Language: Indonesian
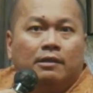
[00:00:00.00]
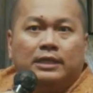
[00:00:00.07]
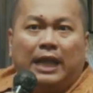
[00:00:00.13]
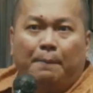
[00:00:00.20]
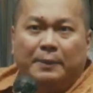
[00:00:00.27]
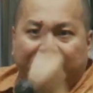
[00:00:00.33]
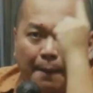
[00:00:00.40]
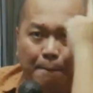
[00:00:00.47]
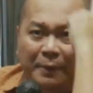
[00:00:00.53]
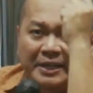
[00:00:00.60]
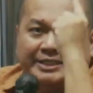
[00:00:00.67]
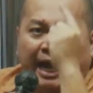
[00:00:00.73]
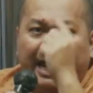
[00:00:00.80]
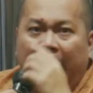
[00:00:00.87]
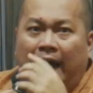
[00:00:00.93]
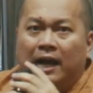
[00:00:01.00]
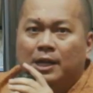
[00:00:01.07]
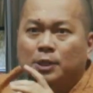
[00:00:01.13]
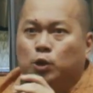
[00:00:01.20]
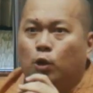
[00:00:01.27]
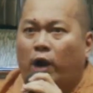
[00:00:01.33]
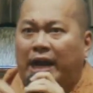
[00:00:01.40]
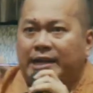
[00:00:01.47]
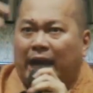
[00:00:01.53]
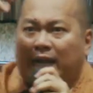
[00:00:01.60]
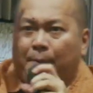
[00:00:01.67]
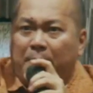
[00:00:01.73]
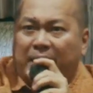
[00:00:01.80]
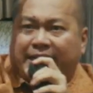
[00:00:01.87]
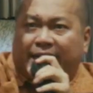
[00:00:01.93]
Tapi saya percaya Tuhan
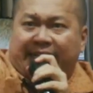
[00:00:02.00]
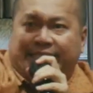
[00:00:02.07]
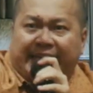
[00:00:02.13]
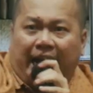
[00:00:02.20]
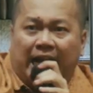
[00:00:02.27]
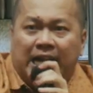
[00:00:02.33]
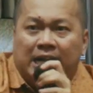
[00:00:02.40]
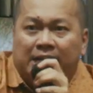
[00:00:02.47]
akan bekerja